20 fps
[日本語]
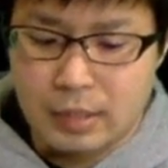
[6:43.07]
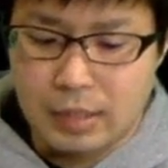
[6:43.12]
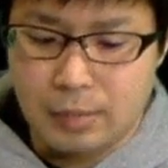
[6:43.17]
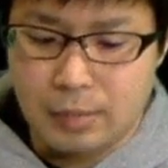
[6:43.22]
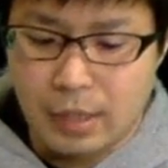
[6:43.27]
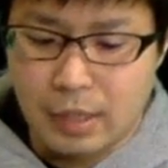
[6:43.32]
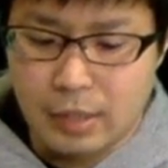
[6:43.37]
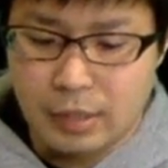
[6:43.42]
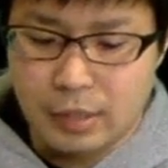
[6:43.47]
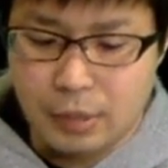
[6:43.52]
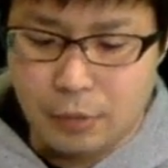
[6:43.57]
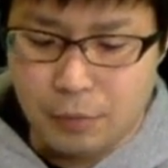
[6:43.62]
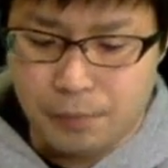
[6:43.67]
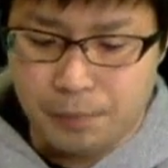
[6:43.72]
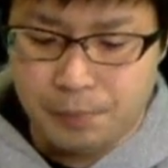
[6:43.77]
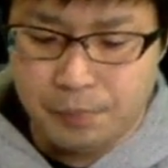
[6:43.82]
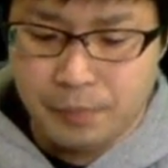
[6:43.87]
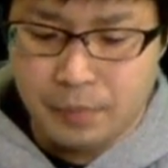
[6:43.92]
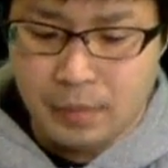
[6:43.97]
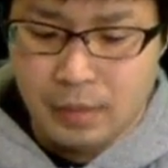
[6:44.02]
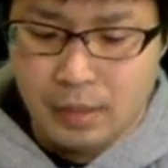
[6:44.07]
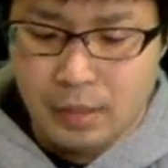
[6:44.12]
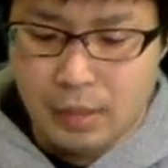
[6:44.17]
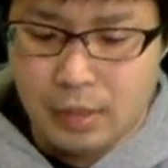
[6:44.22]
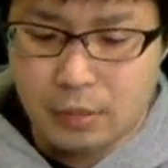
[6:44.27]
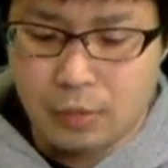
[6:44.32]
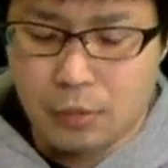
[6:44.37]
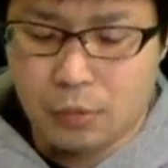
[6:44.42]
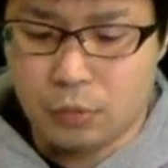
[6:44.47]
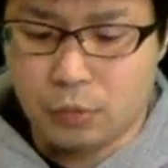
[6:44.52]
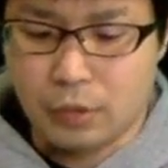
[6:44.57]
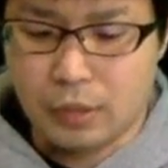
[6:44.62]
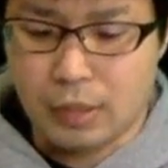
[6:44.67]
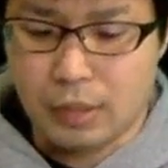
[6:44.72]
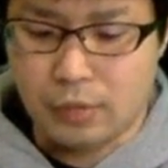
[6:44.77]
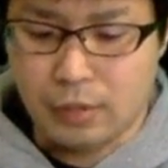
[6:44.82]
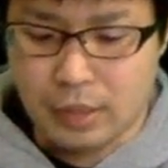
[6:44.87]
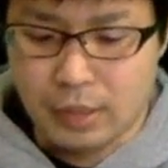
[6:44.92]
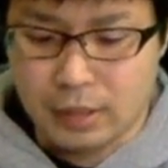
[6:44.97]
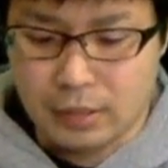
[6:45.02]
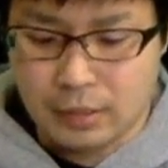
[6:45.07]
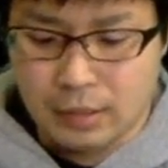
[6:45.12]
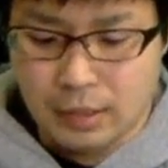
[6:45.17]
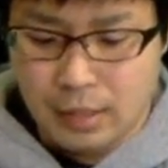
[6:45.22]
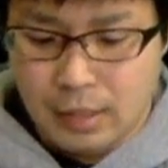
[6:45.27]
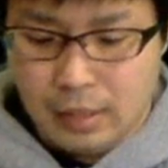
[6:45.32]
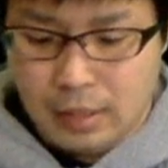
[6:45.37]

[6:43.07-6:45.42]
全部入ってる、えー、ということになるわけです。